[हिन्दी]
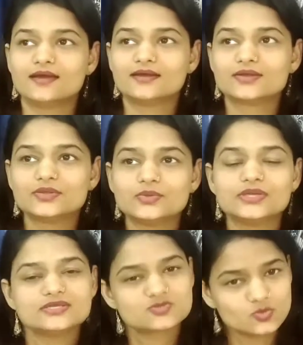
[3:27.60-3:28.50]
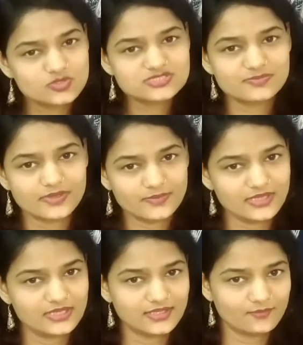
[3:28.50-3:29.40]
Uh, क्योंकि स्कूल्स में
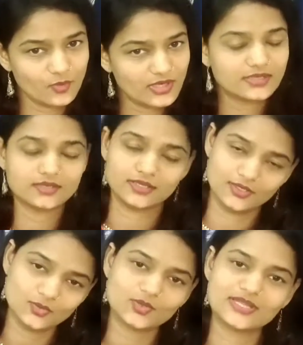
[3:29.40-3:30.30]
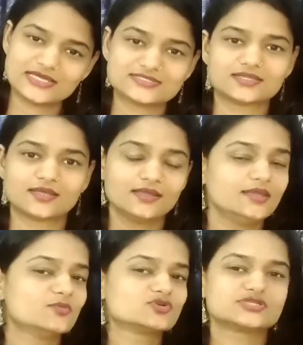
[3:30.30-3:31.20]
भी ये पॉइंट इग्नोर किया जाता
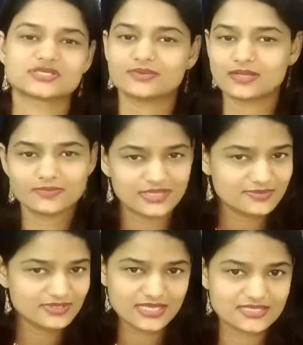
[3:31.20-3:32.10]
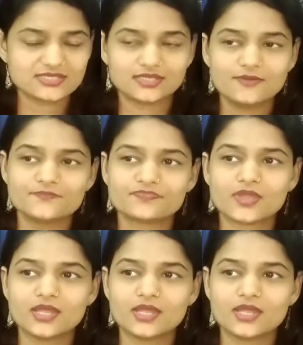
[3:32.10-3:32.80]
है इमोशंस के बारे में नहीं बताया जाता